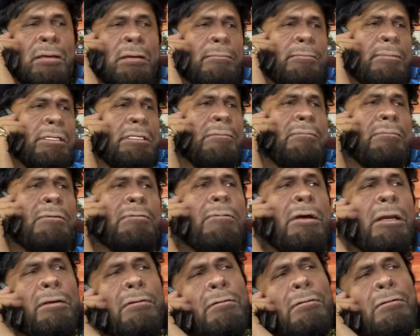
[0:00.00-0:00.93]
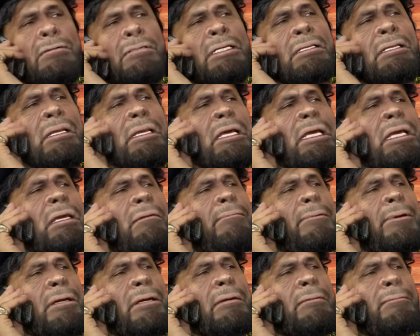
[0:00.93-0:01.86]
Préstame los huercos, ándale,
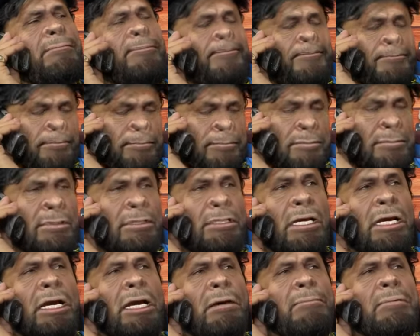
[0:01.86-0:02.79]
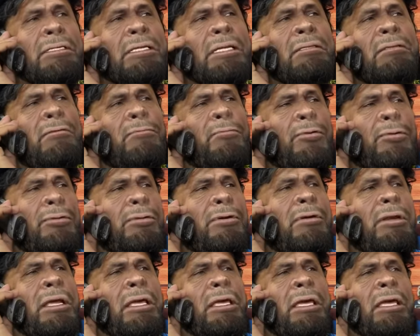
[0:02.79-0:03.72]
para que se haga más grande el
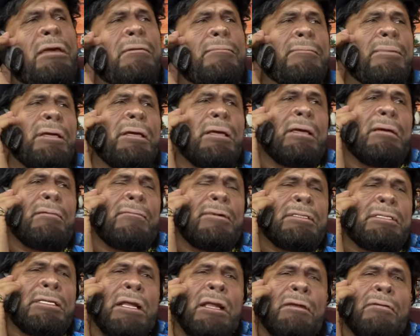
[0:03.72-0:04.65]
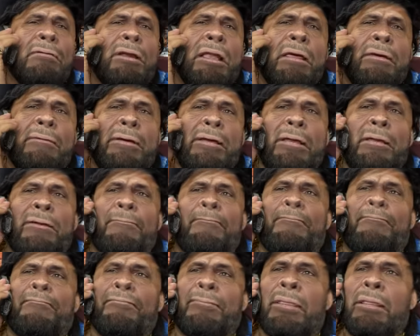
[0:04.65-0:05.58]
montón ahí, hombre. Va a ser algo
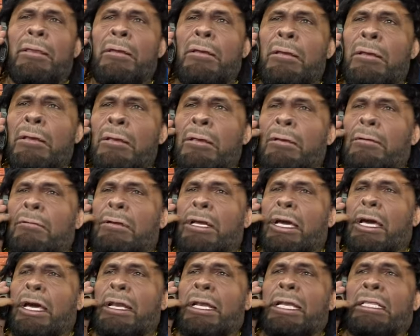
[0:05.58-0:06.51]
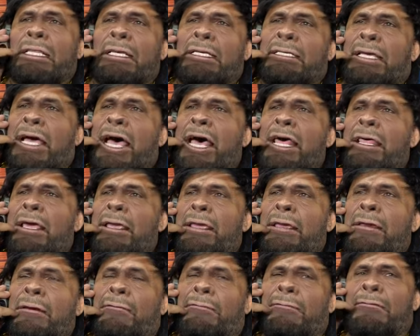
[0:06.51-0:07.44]
leve. Una carrita asada
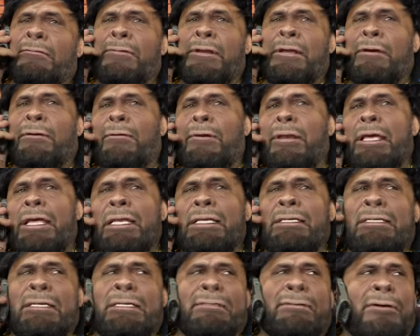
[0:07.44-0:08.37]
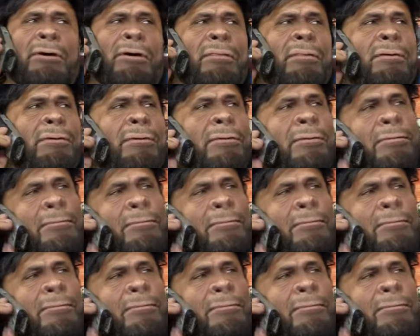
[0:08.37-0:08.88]
ahí, con unos brincolines, y es todo.